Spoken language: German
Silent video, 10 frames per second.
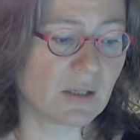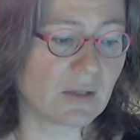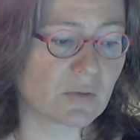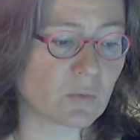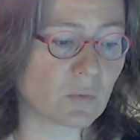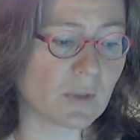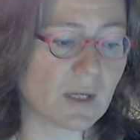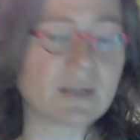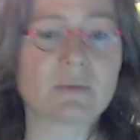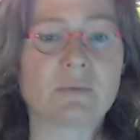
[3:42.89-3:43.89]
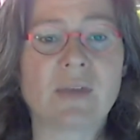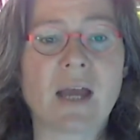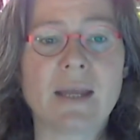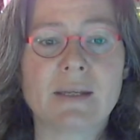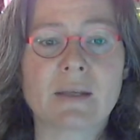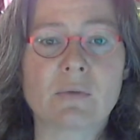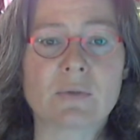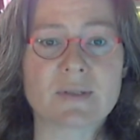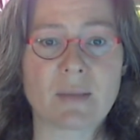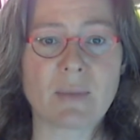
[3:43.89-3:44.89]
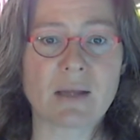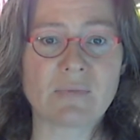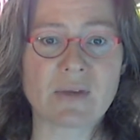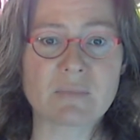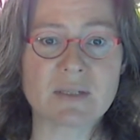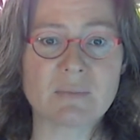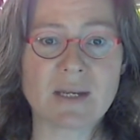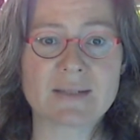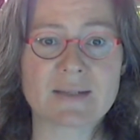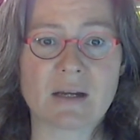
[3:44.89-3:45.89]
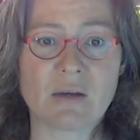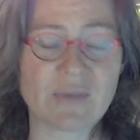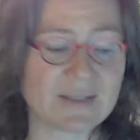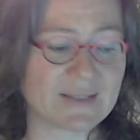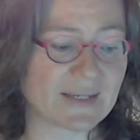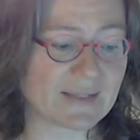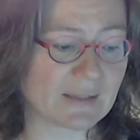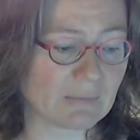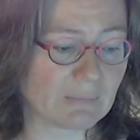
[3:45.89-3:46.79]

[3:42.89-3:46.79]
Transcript: So, also wir einigen uns am Anfang mit dem Leser auf ein Setting,